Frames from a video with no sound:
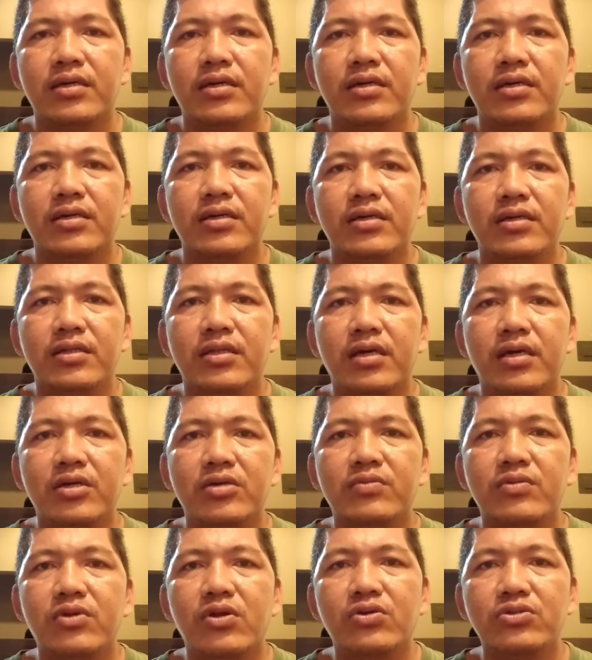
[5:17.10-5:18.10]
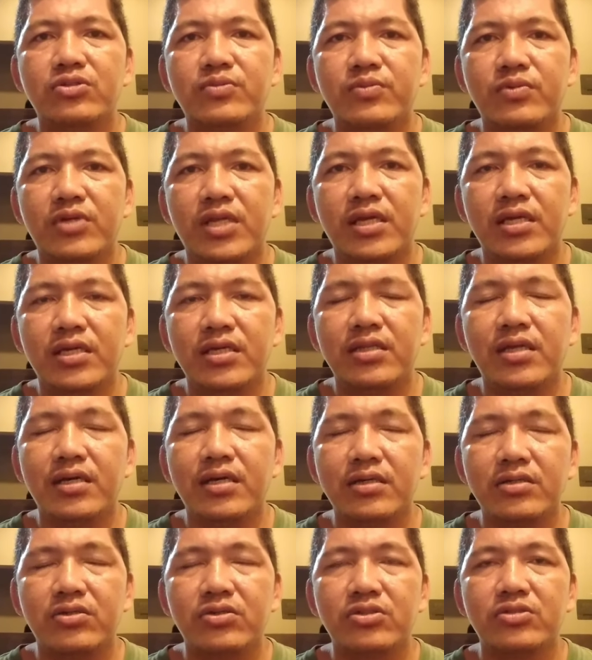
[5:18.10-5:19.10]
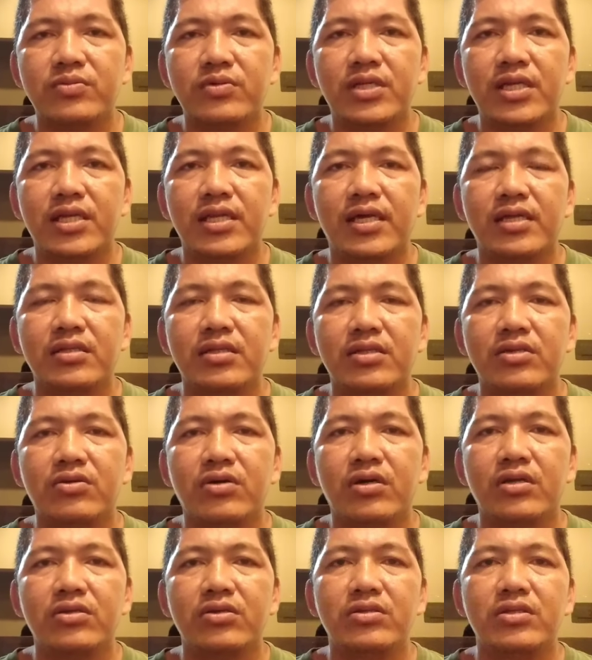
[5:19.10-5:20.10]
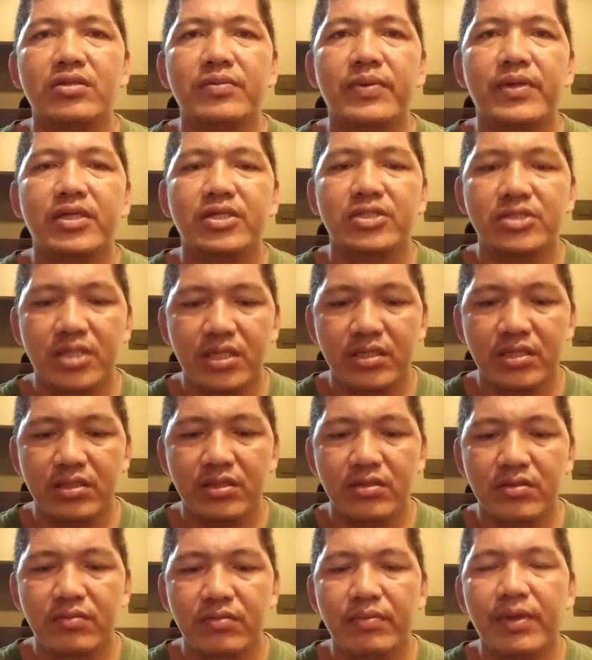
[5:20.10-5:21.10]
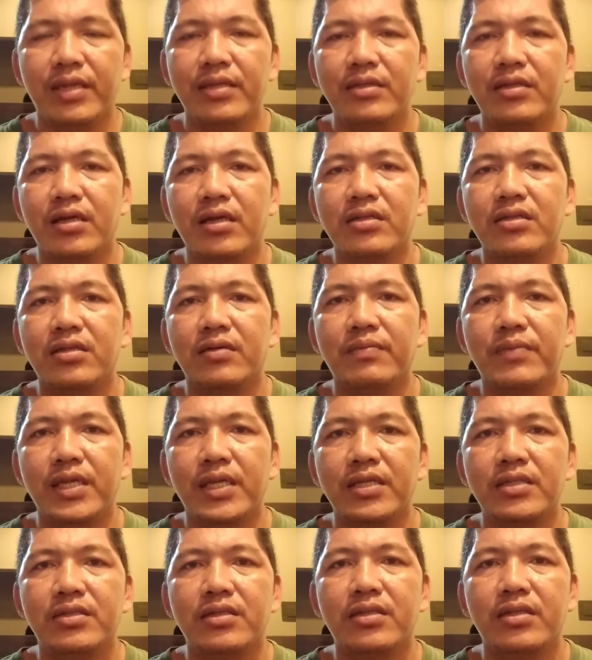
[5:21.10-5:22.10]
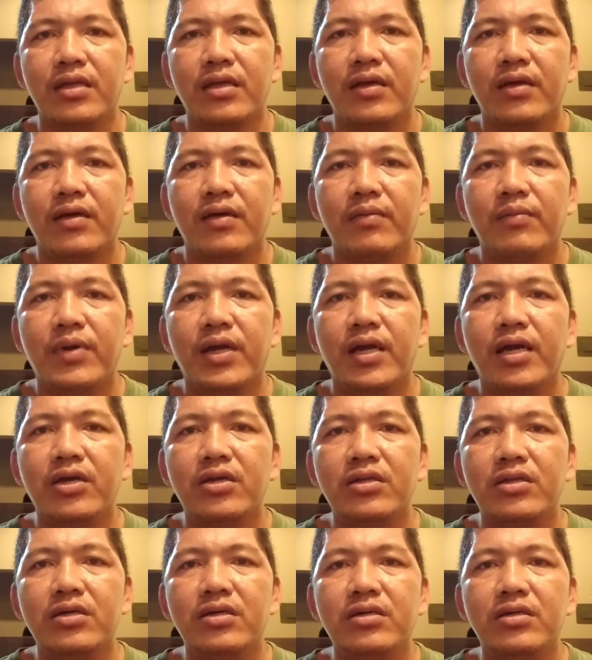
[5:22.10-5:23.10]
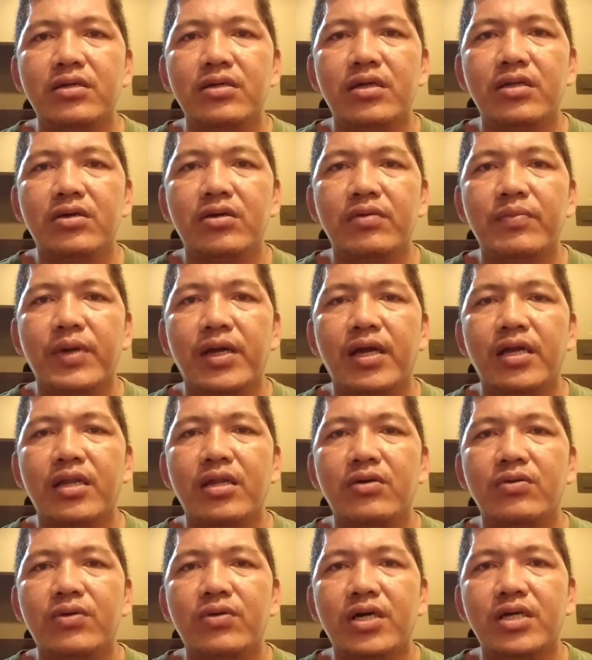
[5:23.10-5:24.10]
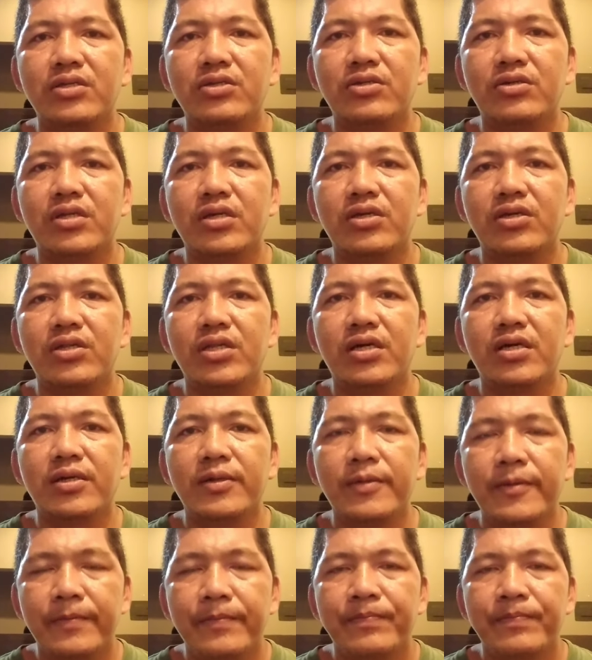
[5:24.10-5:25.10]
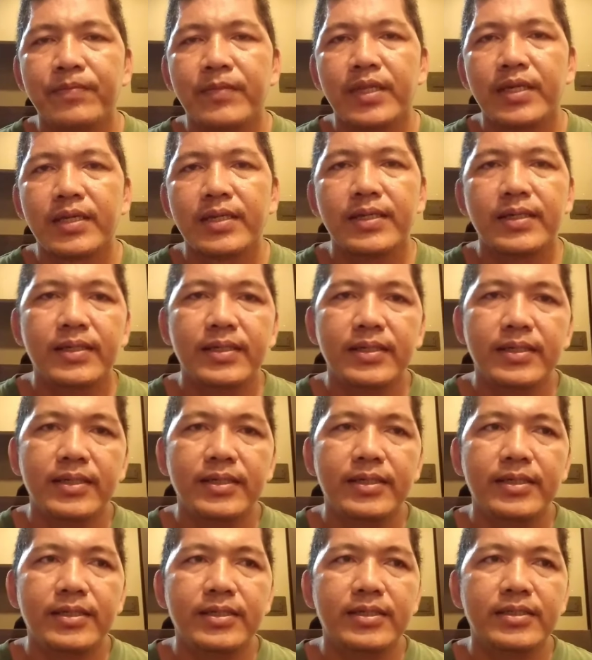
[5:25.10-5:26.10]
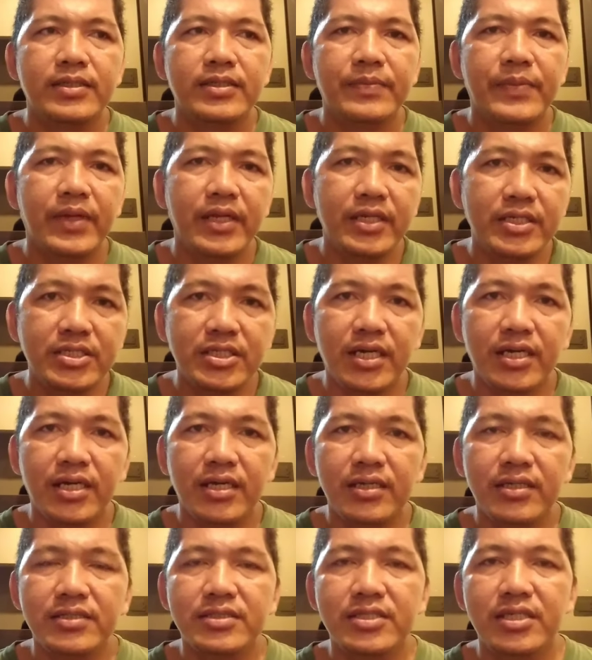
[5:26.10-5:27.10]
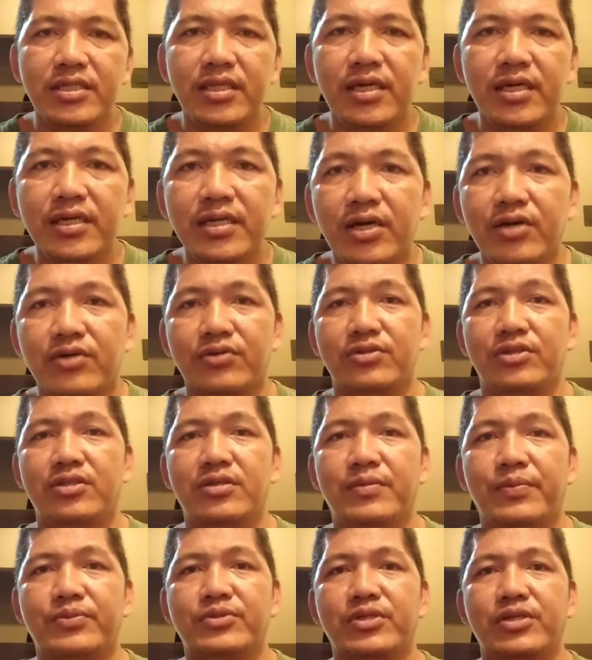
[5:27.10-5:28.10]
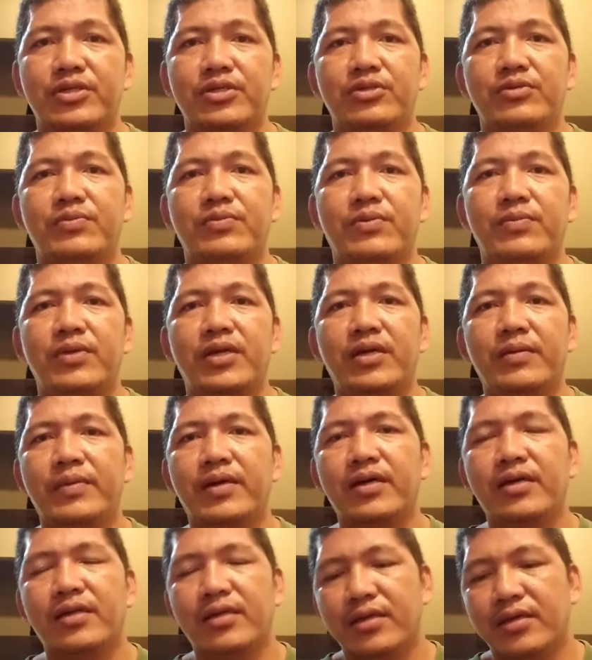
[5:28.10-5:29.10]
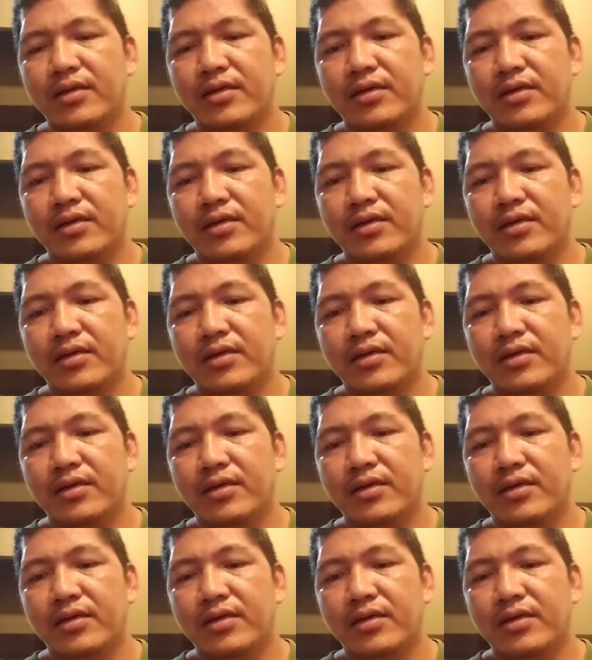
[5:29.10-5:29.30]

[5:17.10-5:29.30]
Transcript: uh, i-diagnose muna, i-diagnose muna natin kung ano yung diferensya, hindi yung palit agad ng palit. Pagka ng ano, pagka nakuha niyo na yun ang uh, diferensya, CDI nga, oh, dito tapos ang inyong problema,